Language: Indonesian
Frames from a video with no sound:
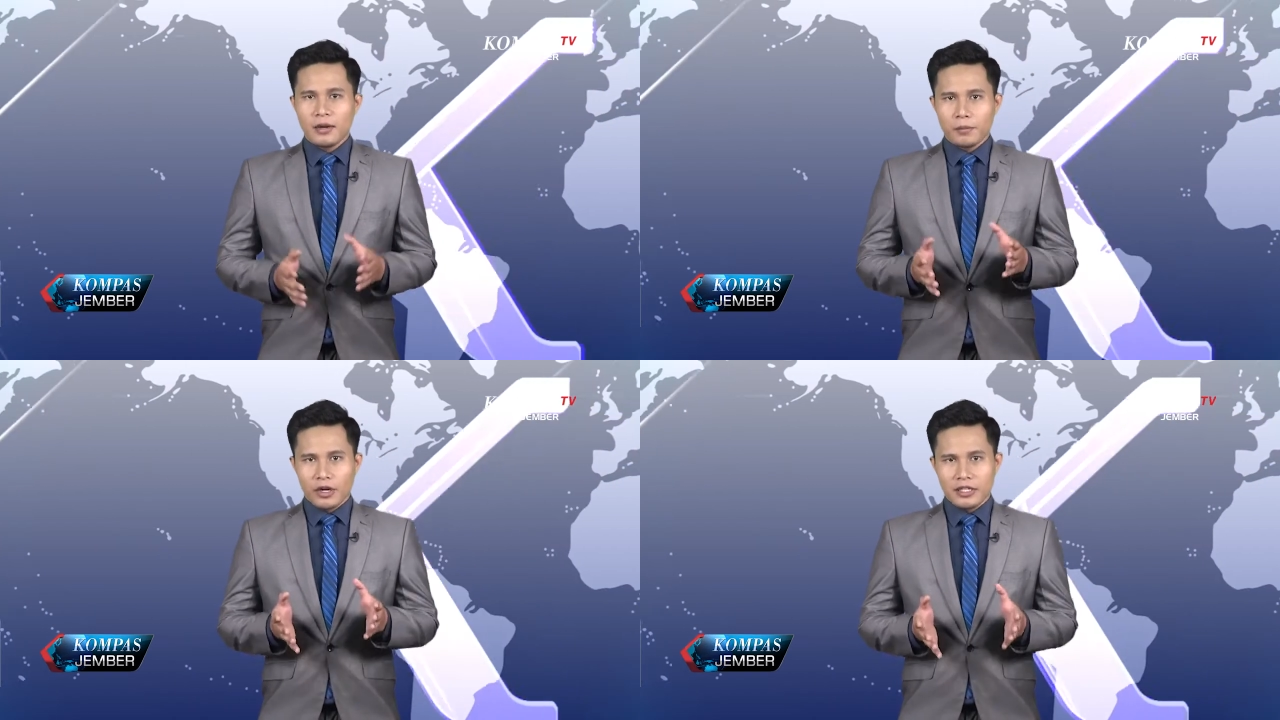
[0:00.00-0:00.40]

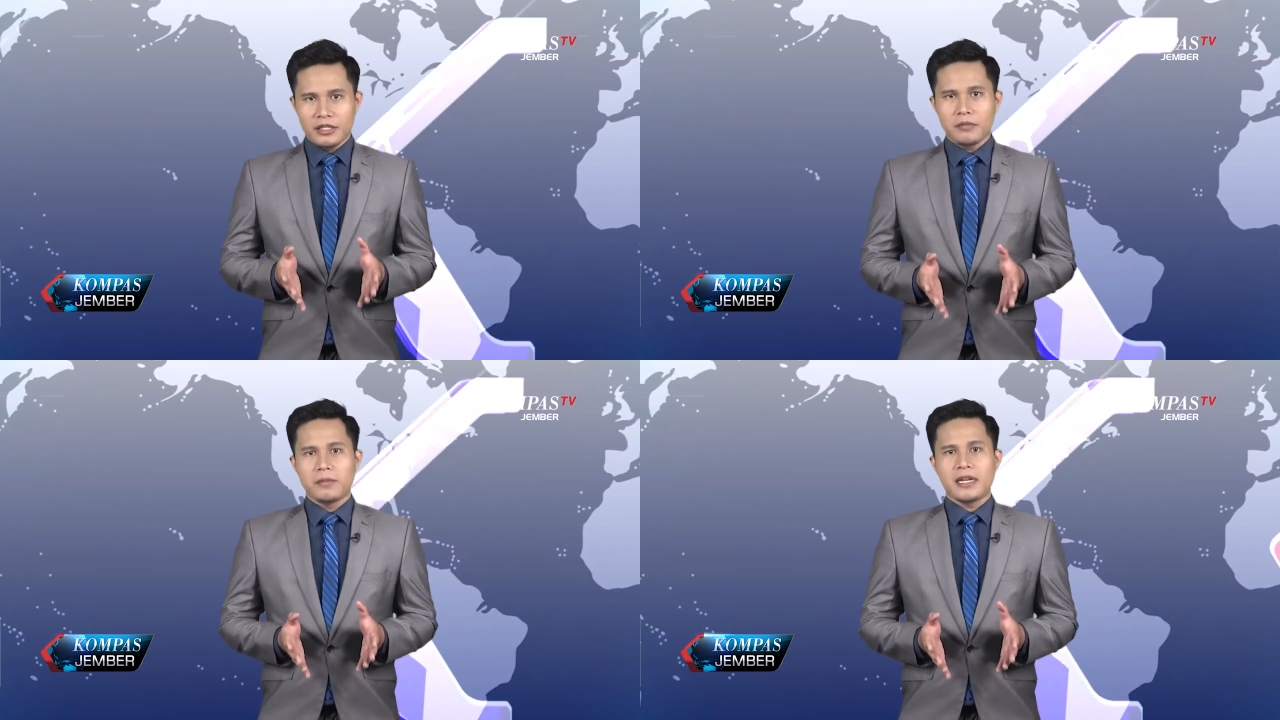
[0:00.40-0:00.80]

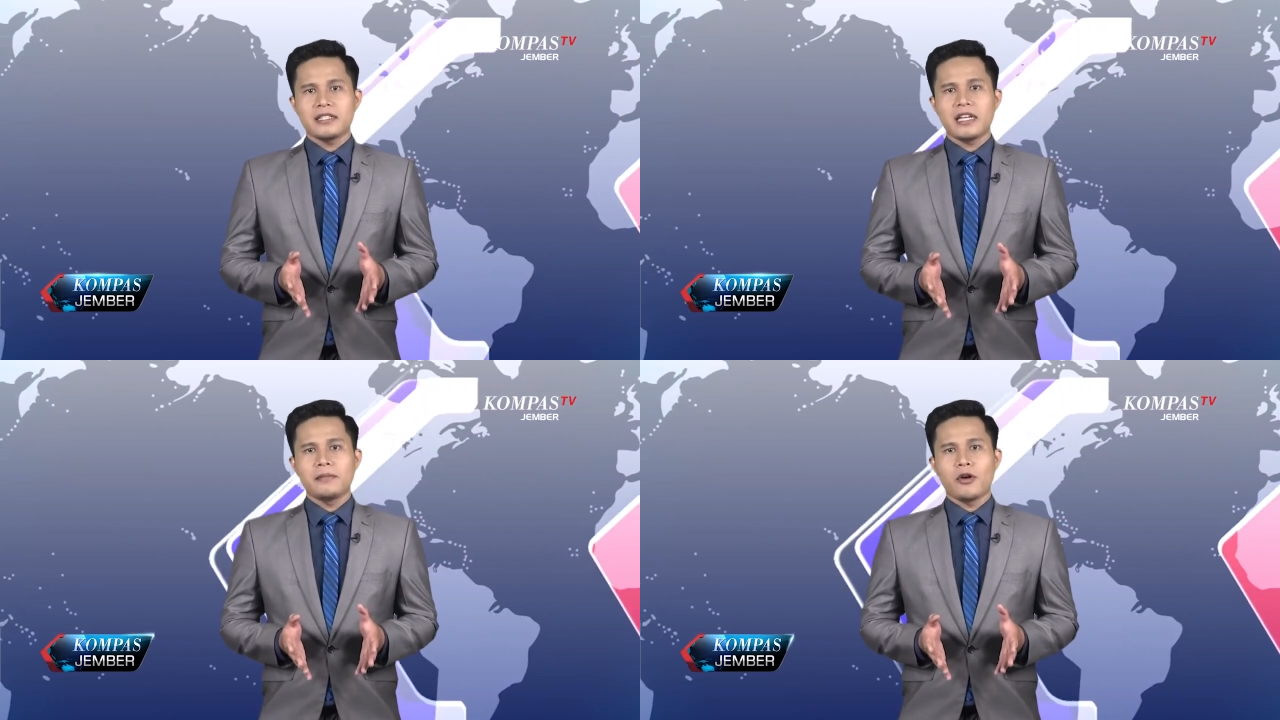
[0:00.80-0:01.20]
Polisi
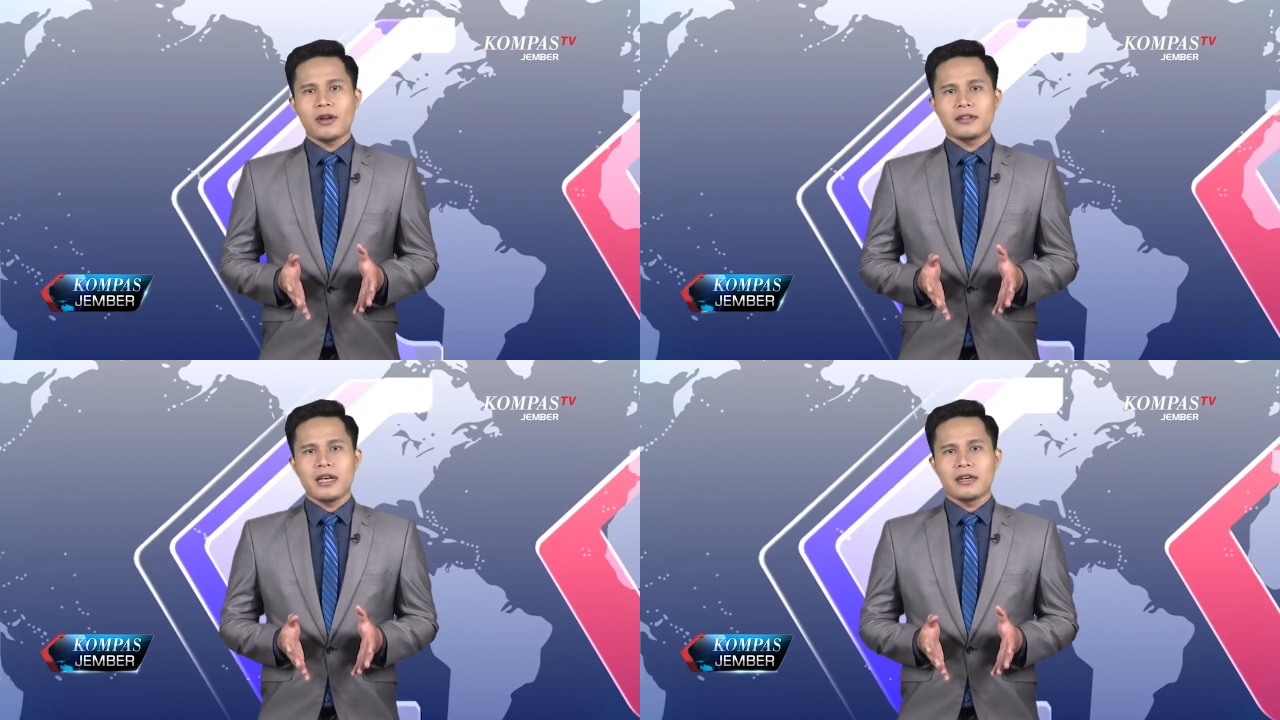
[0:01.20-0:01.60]
memeriksa lima
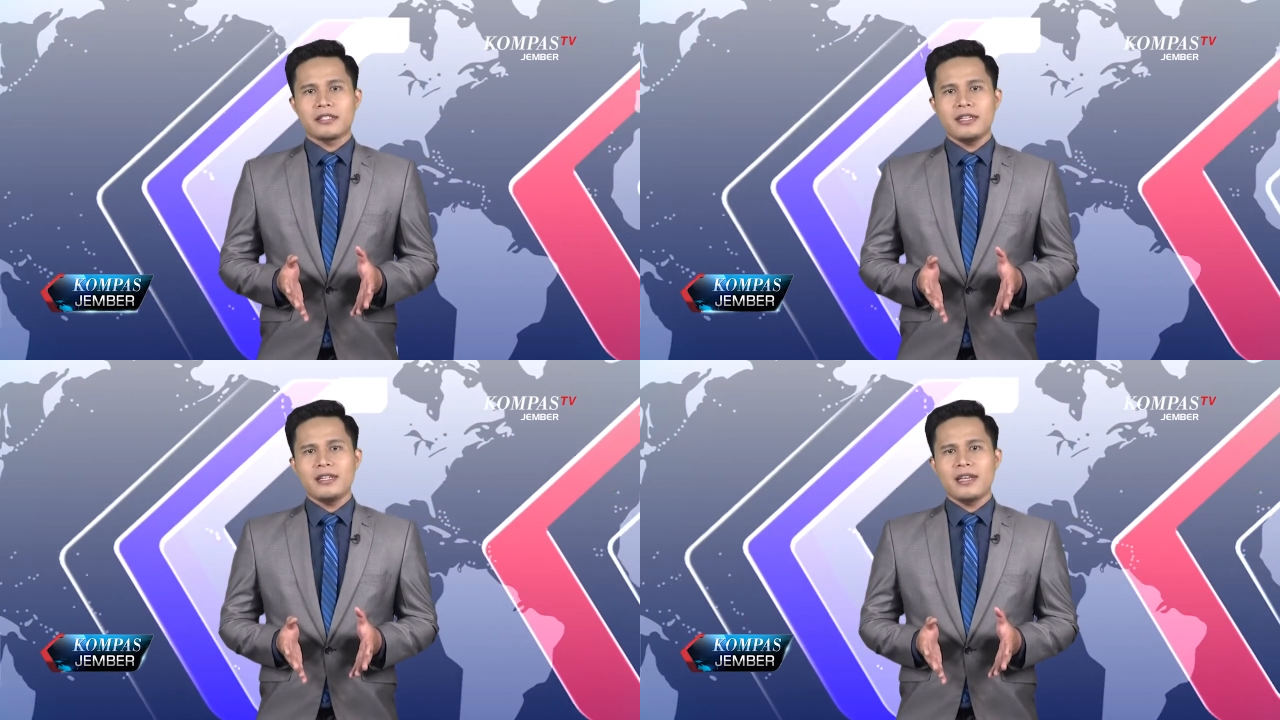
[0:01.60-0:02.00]
orang saksi